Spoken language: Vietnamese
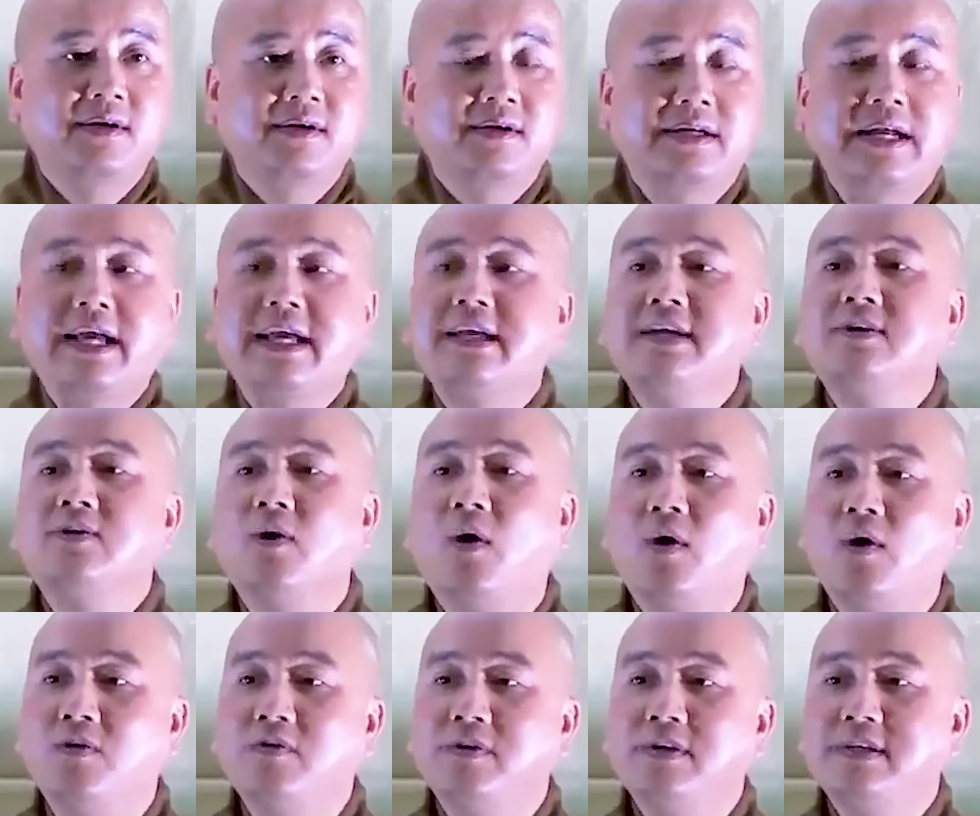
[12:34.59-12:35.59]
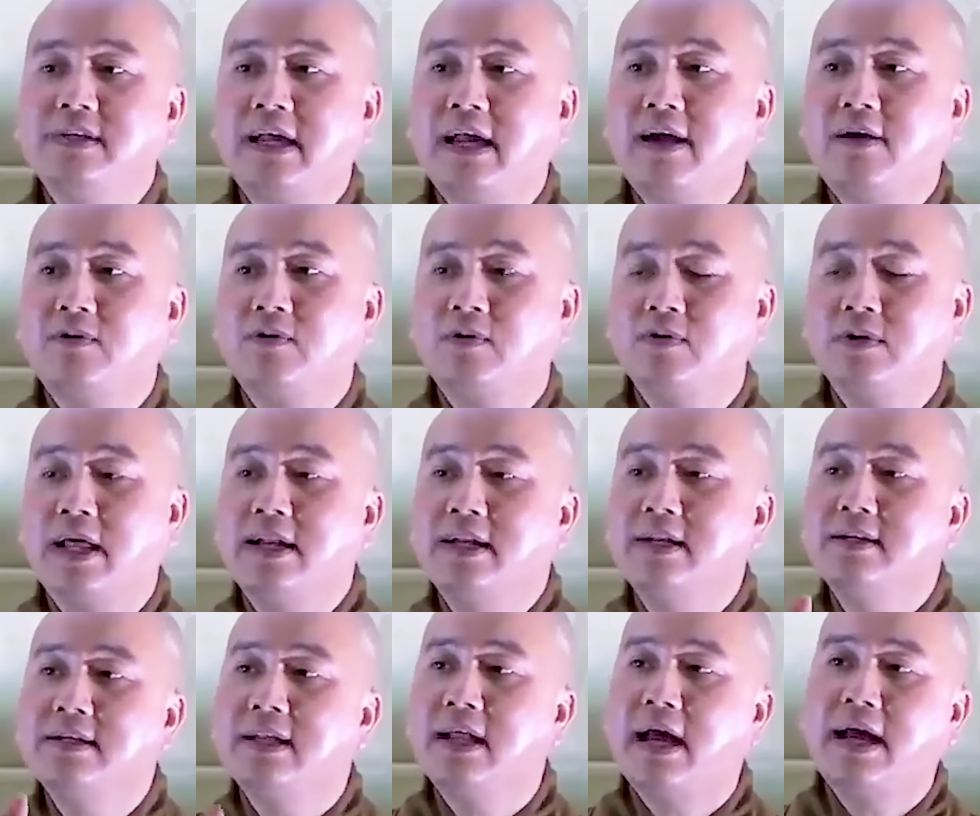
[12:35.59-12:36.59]
gây gỗ với nhau, rồi
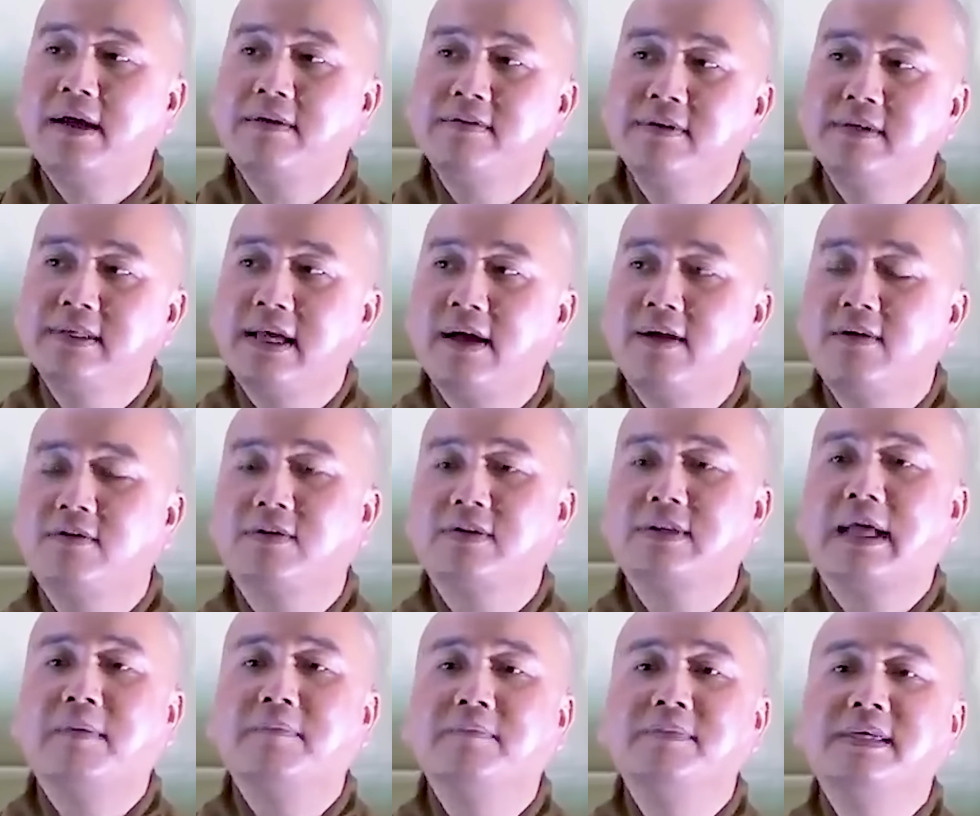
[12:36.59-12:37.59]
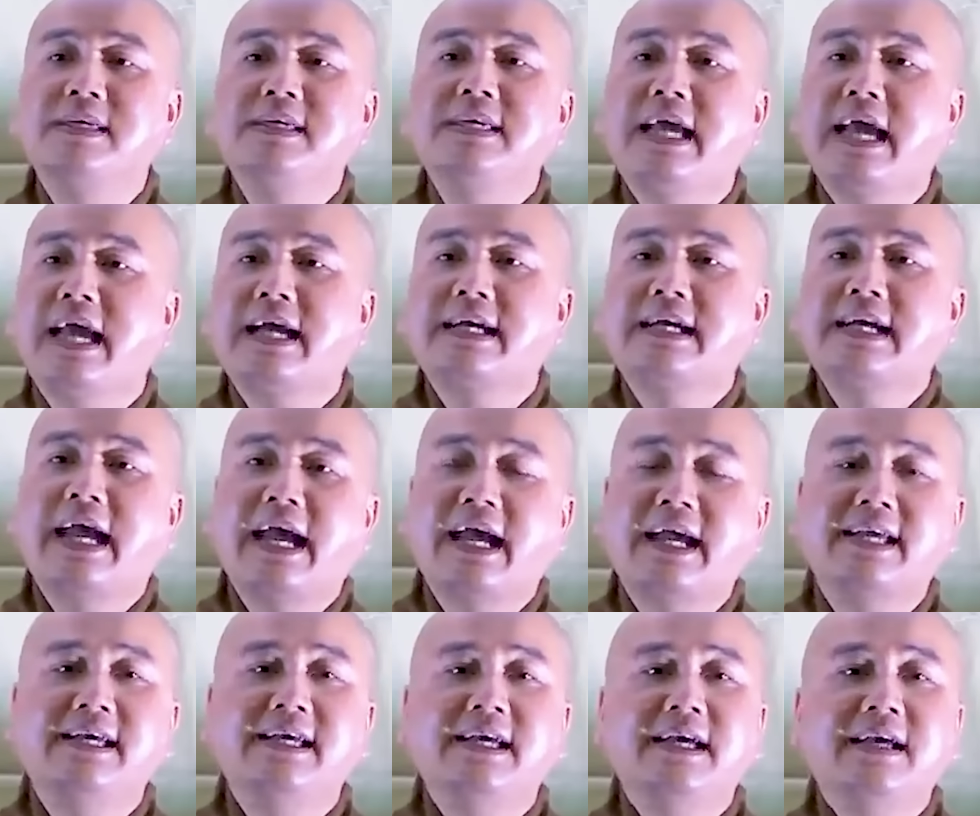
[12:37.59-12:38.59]
đánh đá với nhau, rồi thậm chí hàng
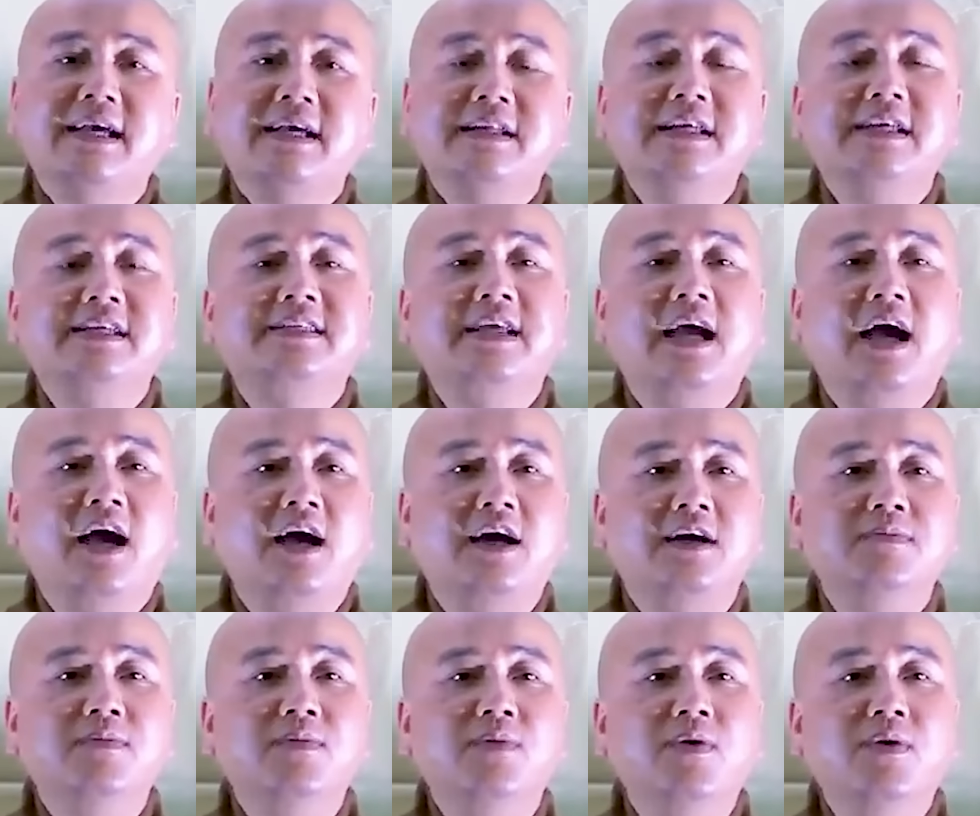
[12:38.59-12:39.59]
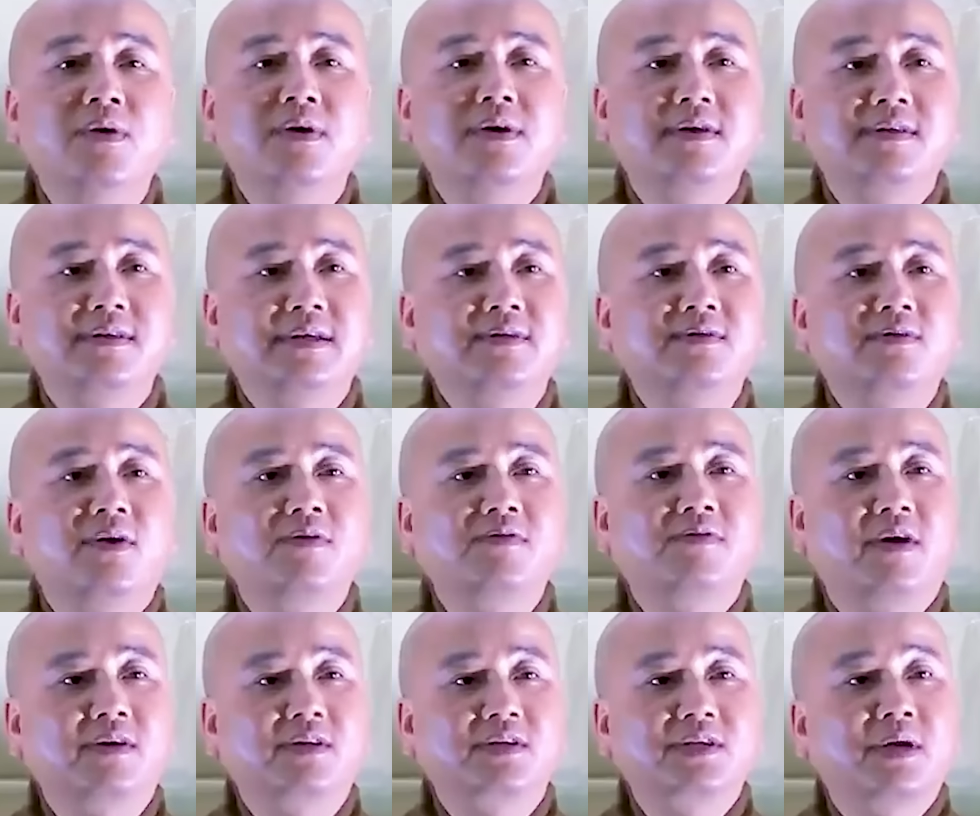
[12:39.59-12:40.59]
ngày đi chợ mua những con
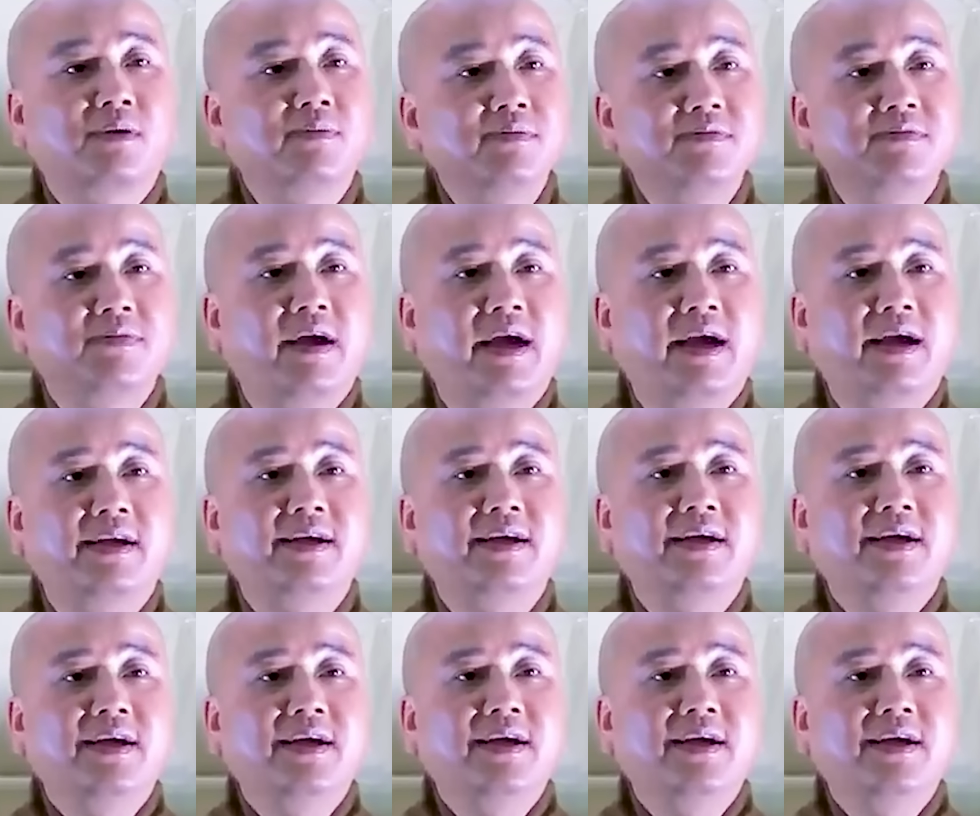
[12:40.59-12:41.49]
vật sống về,